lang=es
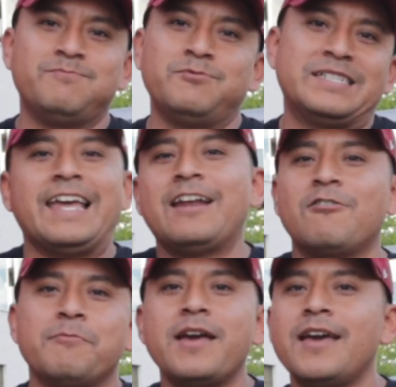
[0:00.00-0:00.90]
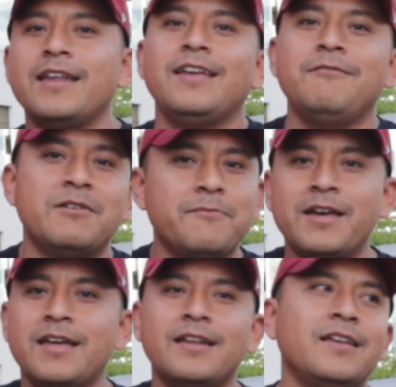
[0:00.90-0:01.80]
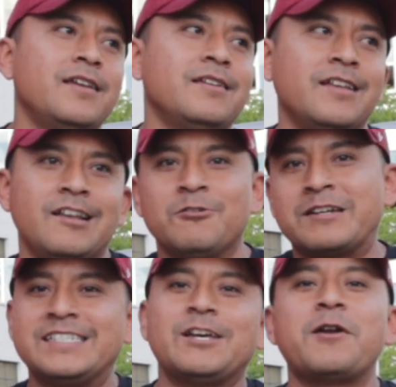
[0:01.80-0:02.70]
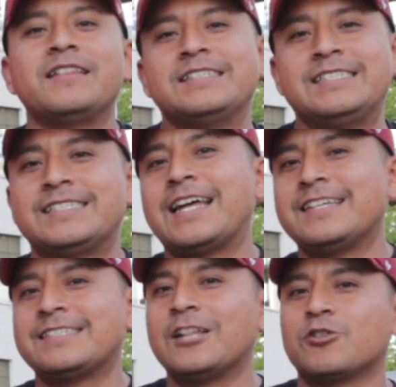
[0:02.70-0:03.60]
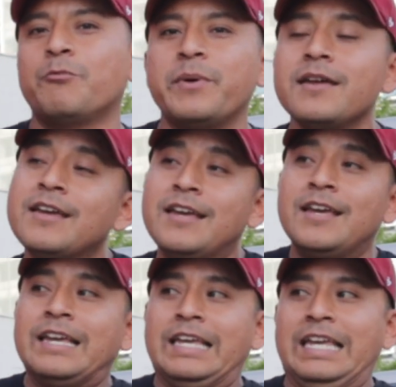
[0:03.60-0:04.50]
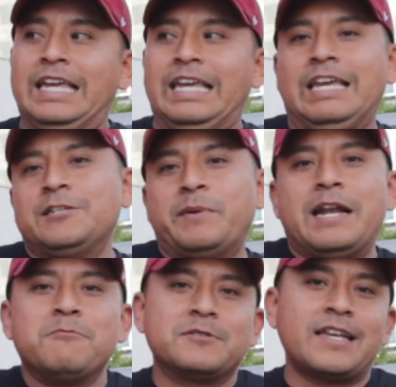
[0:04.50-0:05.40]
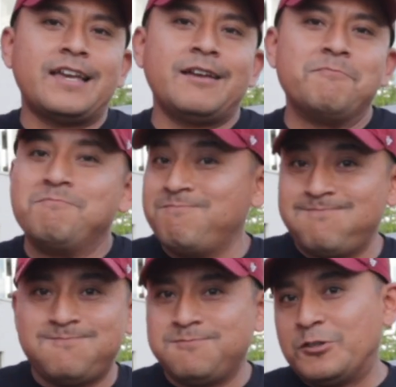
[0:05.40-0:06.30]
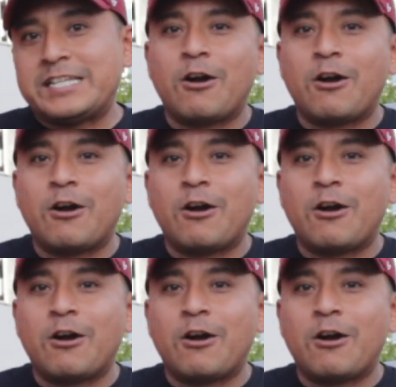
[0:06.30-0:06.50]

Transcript: pues quieren comer y beber y los restaurantes están hasta el tope y esperemos que nos